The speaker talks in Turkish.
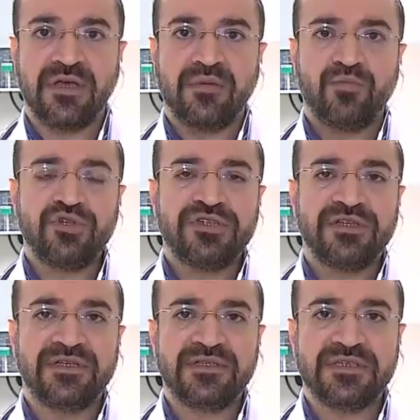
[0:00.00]
Bunu
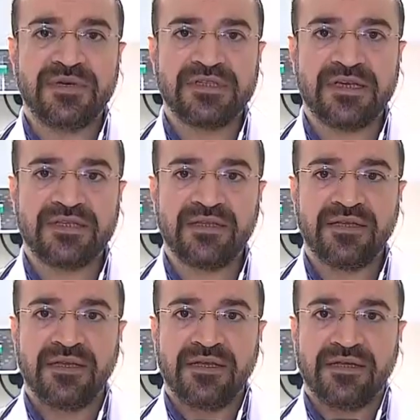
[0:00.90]
sağladığınız zaman zaten
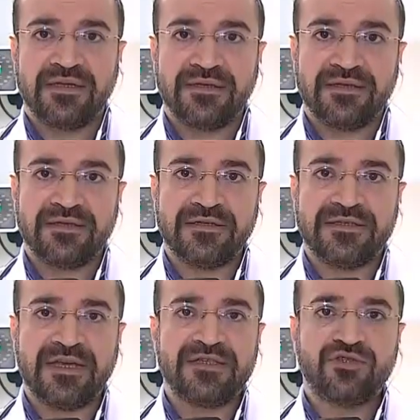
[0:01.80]
e, ee,
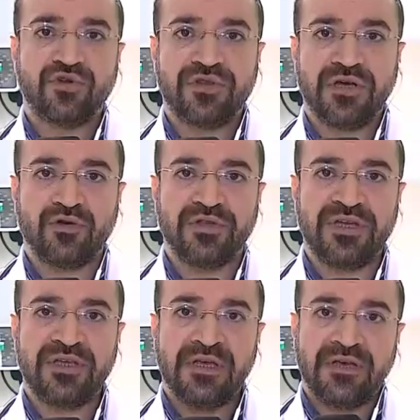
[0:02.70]
gerisi çok daha kolay.
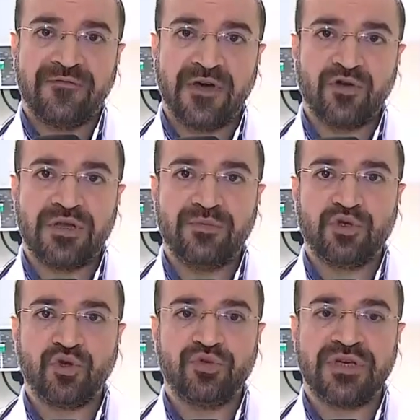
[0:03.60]
Var olan
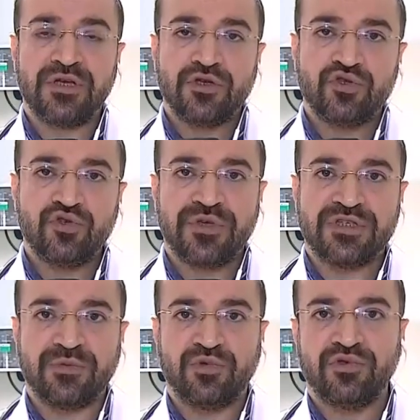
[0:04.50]
mikrobu da su ve
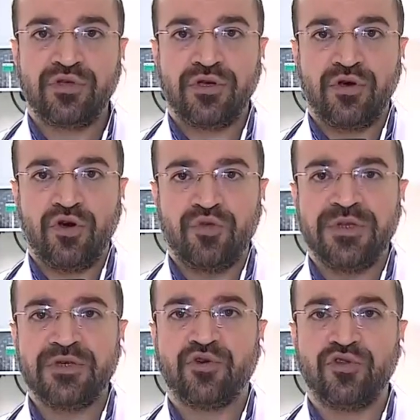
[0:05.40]
sabun,
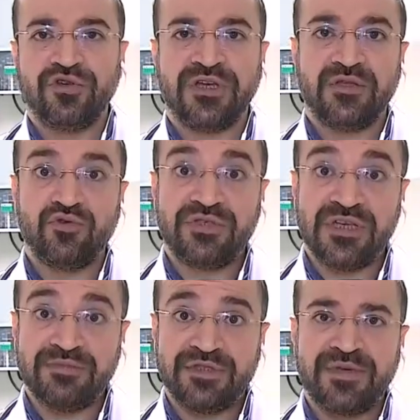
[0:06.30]
olmadı kolonya,
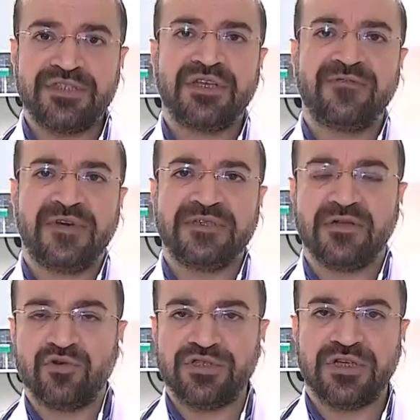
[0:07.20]
%75'ten fazla
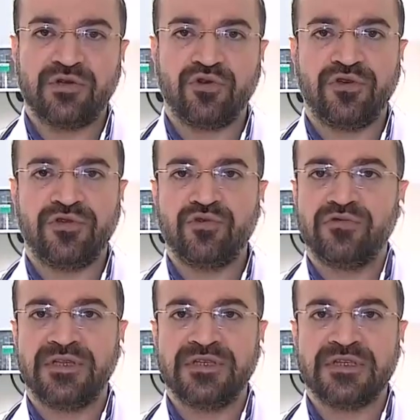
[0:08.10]
alkol içeren kolonya
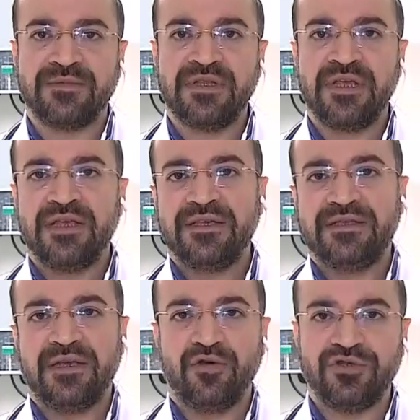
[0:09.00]
kullandığınız zaman
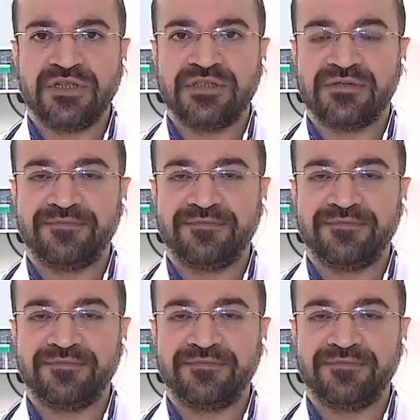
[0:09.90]
yeterli olacaktır.